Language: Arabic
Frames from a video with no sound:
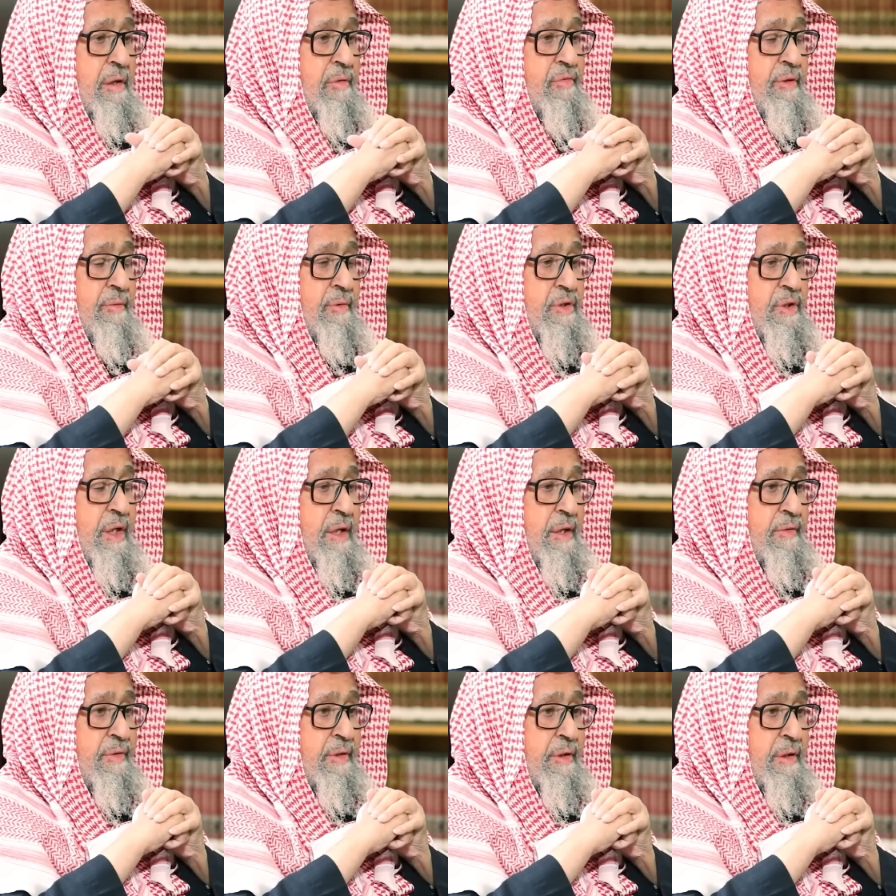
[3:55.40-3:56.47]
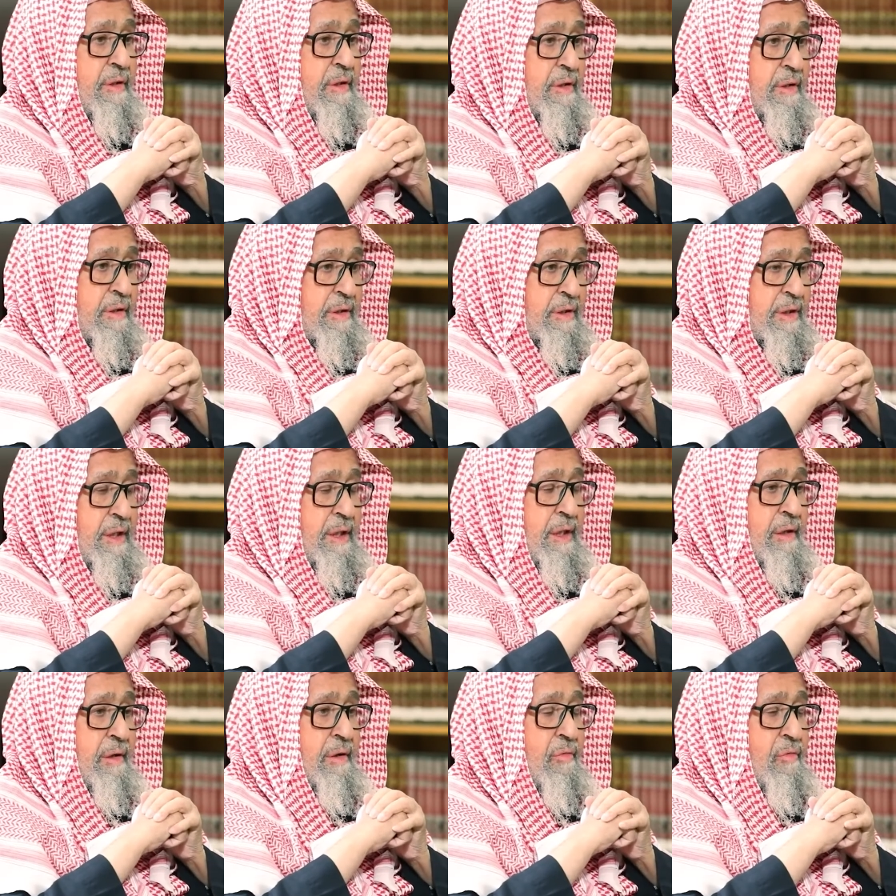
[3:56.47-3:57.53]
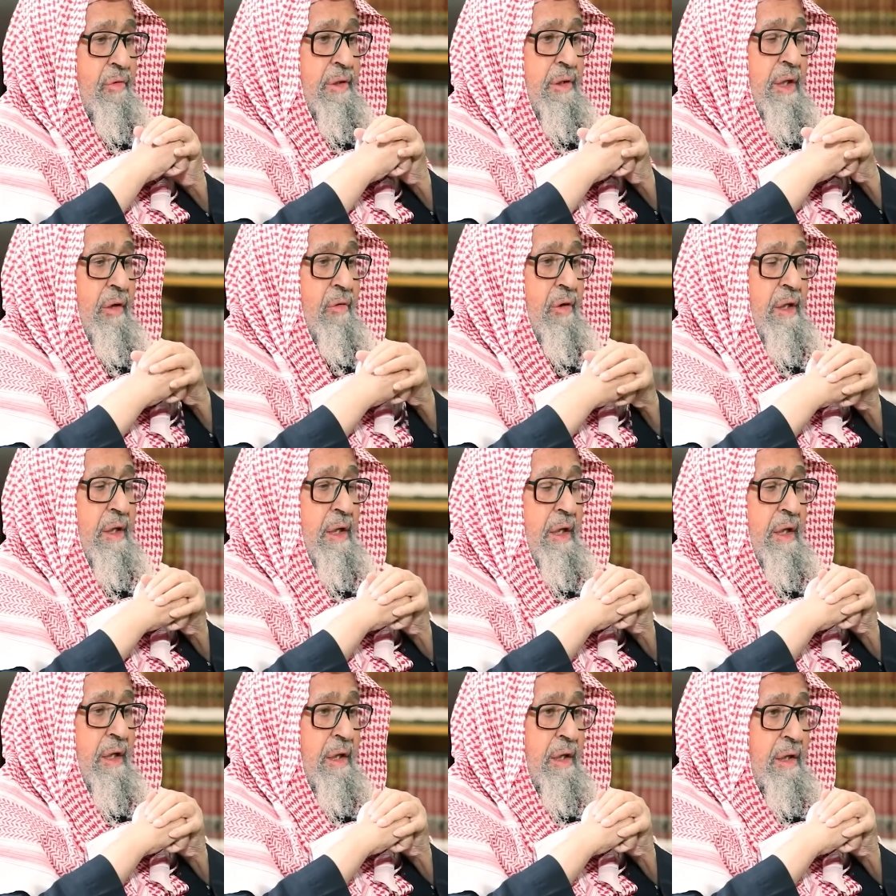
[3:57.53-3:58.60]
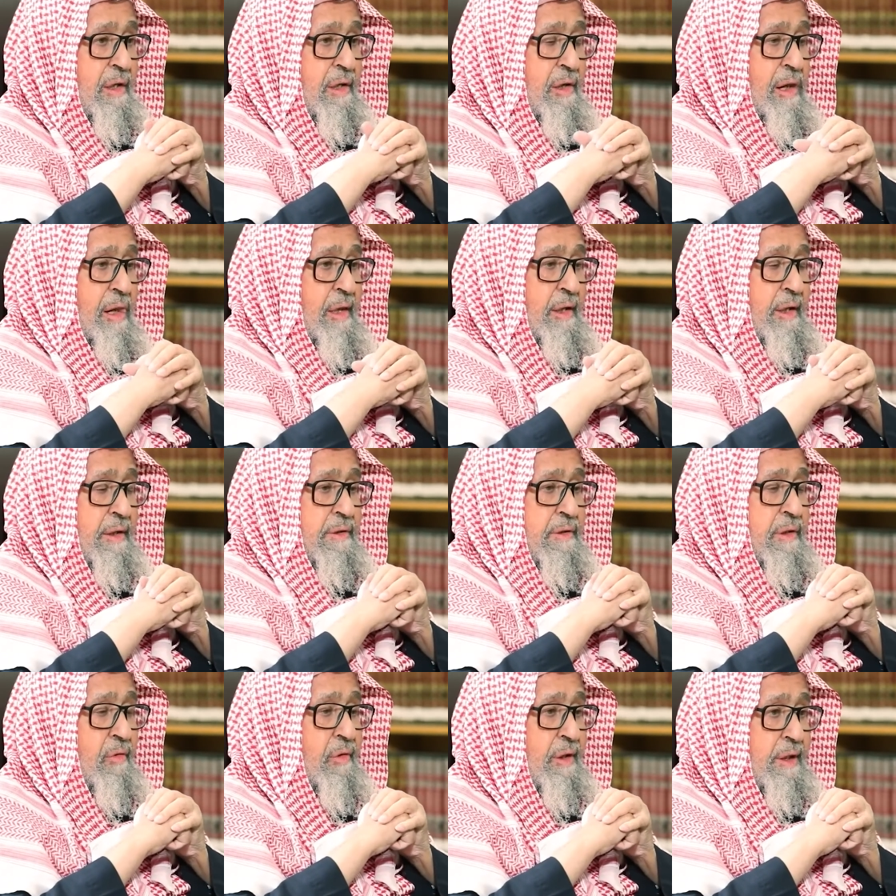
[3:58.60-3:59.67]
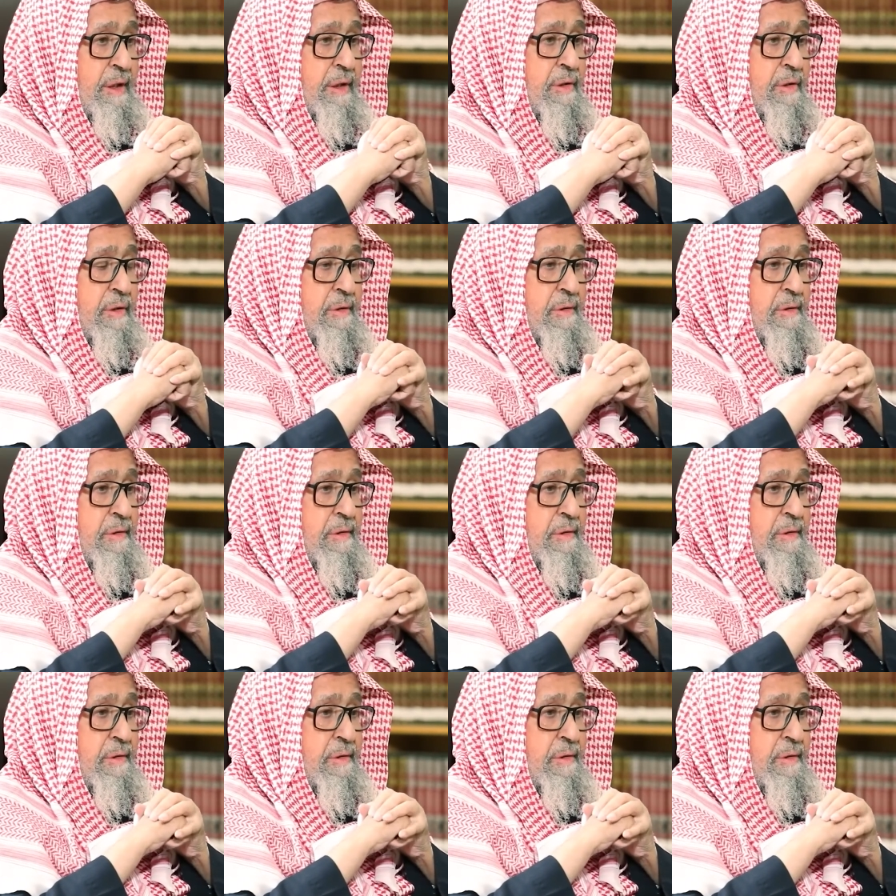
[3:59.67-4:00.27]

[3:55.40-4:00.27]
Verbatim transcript: في مصارف الدين والدعوة إلى إلى التوحيد